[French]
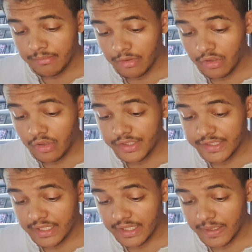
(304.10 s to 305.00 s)
allemand, en
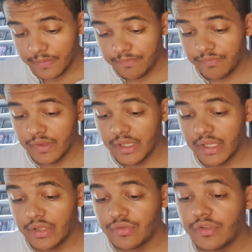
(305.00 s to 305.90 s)
italien,
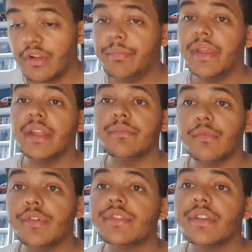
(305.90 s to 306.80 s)
et du Dolby
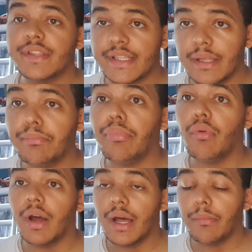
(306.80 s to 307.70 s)
Atmos
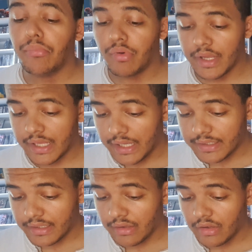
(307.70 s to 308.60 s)

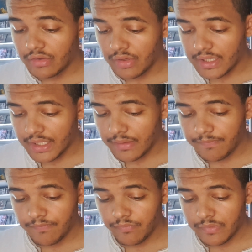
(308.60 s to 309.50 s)
7.4 en anglais.
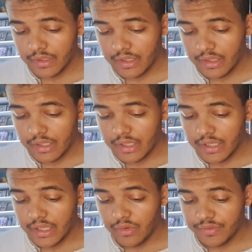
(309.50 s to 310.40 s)

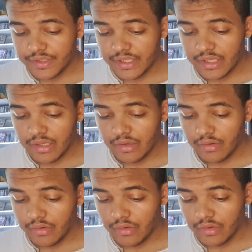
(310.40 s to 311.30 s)
Et aussi
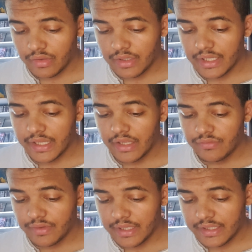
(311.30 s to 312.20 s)
euh, en anglais, il y a
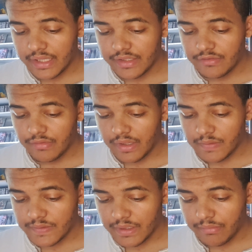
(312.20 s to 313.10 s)
du DTS sur
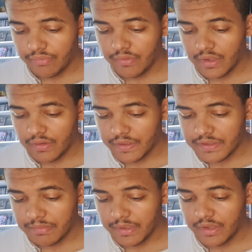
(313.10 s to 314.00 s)
25 points en
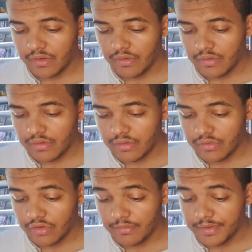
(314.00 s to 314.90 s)

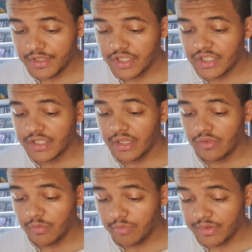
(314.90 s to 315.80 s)
espagnol, Dolby
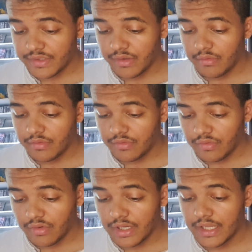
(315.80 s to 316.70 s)
Digital 2.0 en
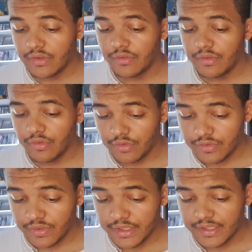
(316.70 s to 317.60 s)
anglais,
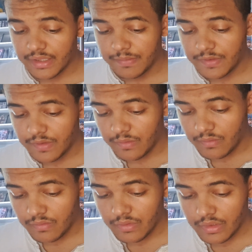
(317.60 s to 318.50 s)
audio
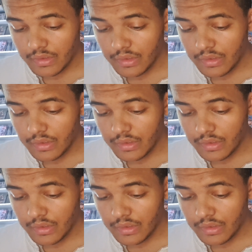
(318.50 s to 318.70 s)
description.